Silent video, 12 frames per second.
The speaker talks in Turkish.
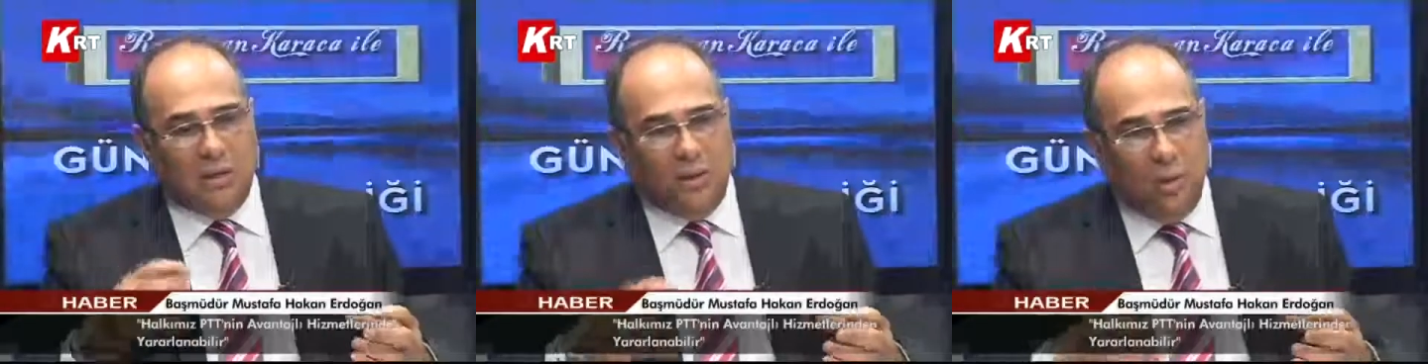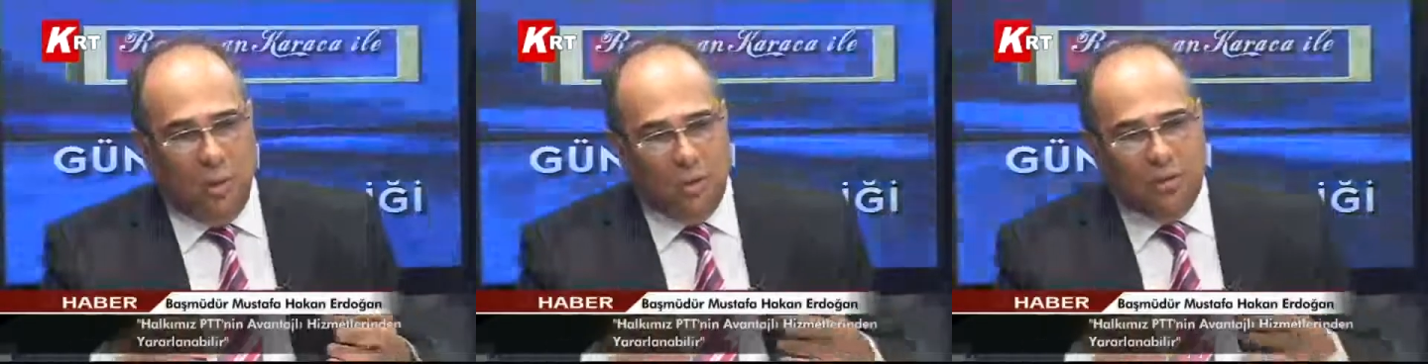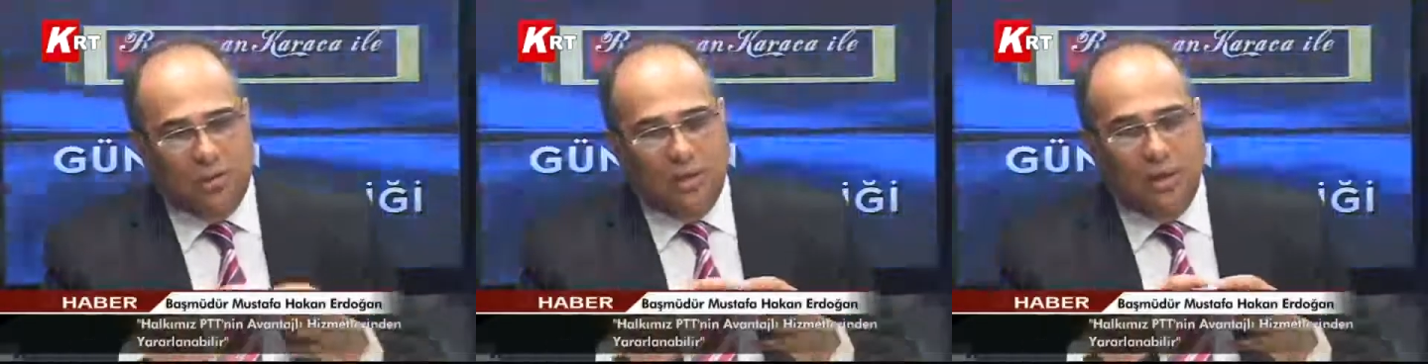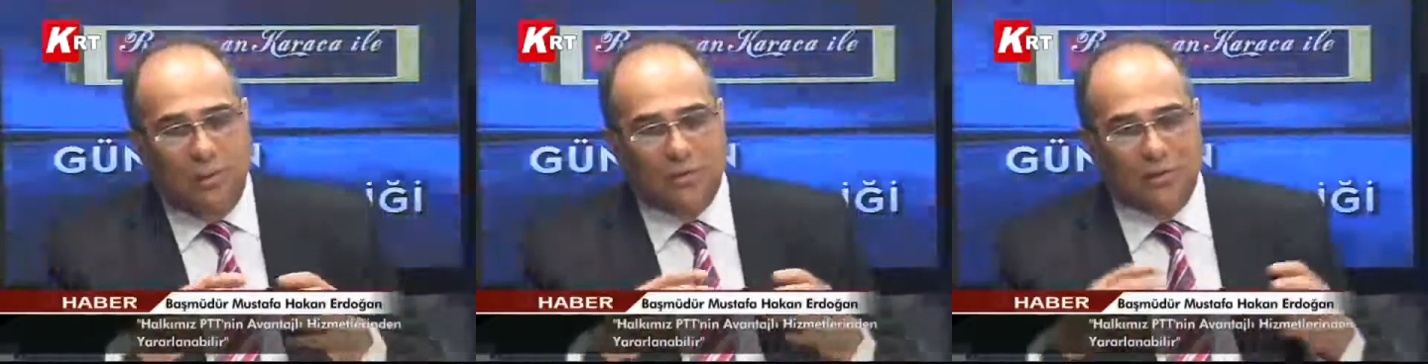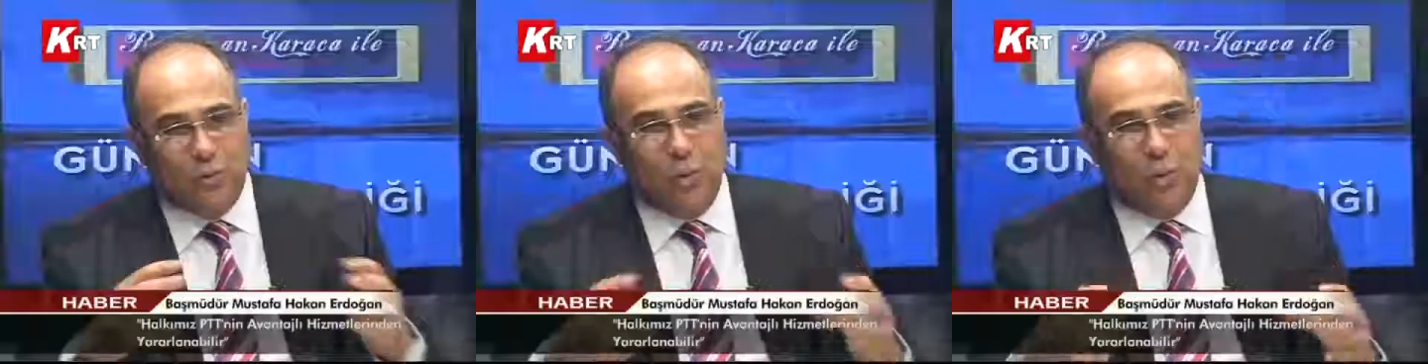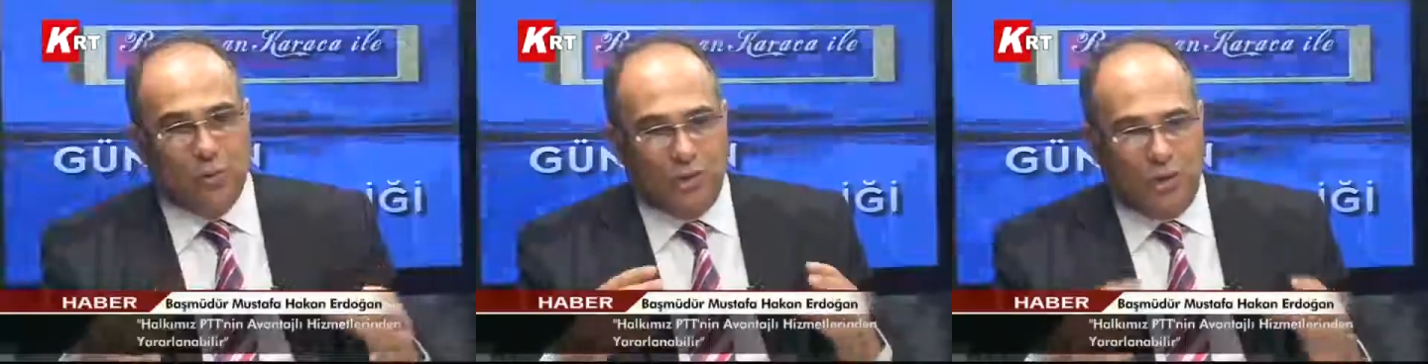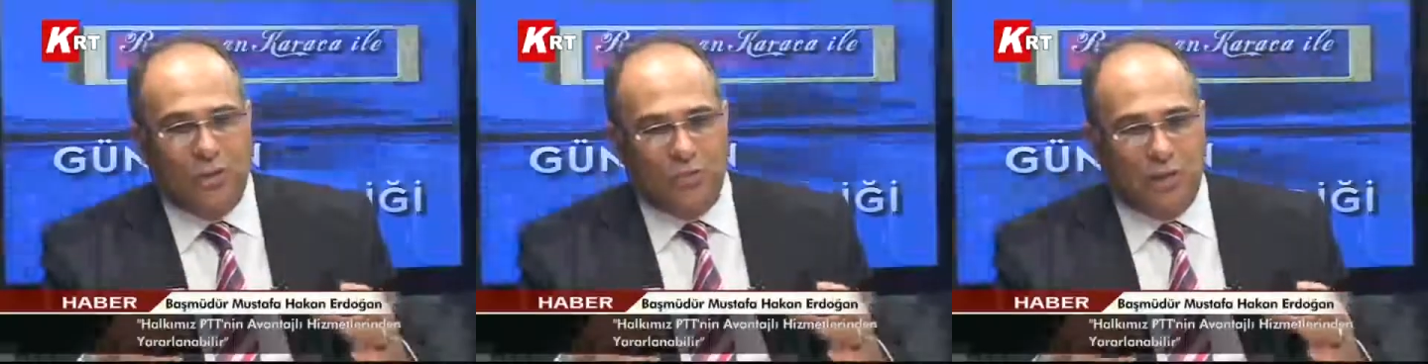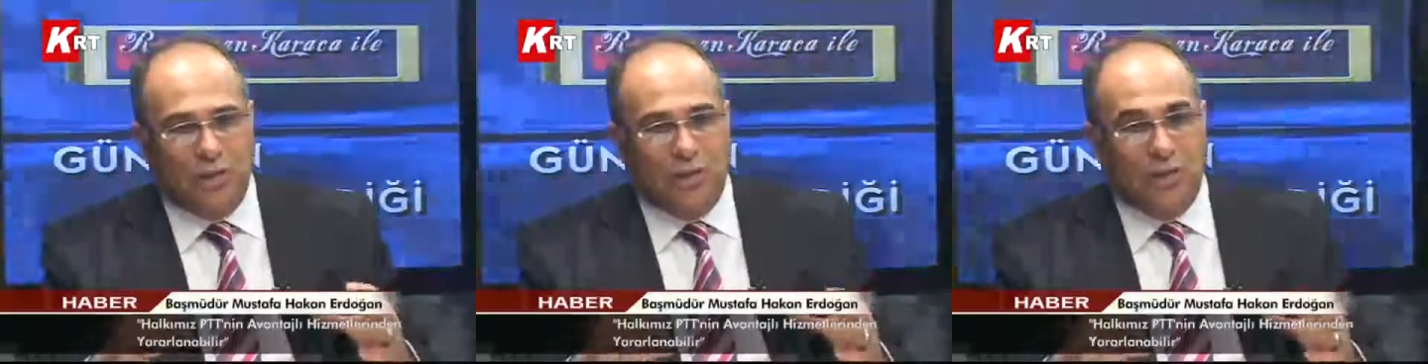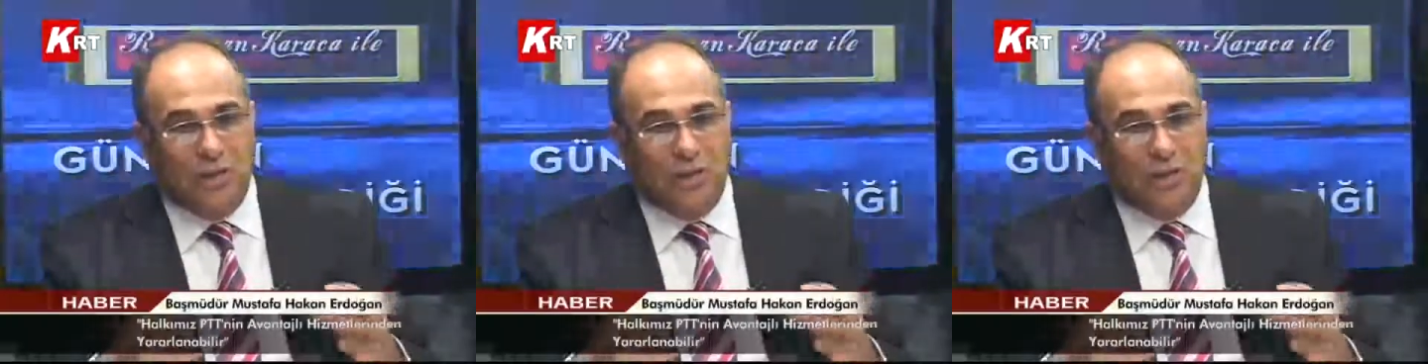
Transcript: kilo sınırlaması yoktu. Şimdi